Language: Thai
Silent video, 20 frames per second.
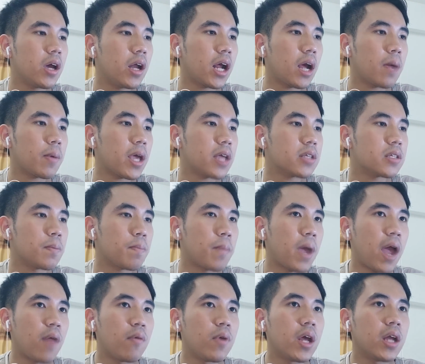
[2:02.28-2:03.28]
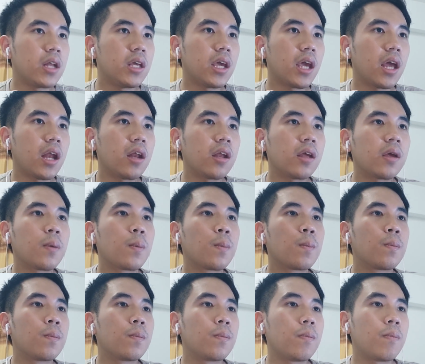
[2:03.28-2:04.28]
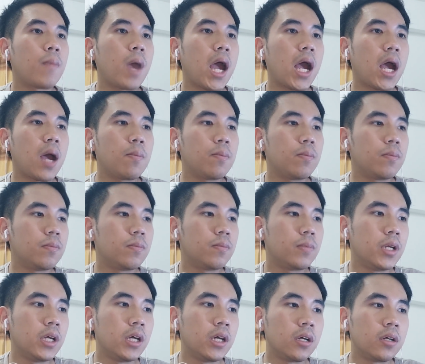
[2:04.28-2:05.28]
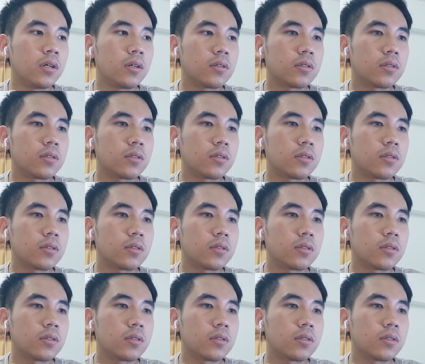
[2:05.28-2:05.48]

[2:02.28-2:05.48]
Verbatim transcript: อะนะครับ แค่ 18 วินาทีแค่นั้นเองมาครับ 1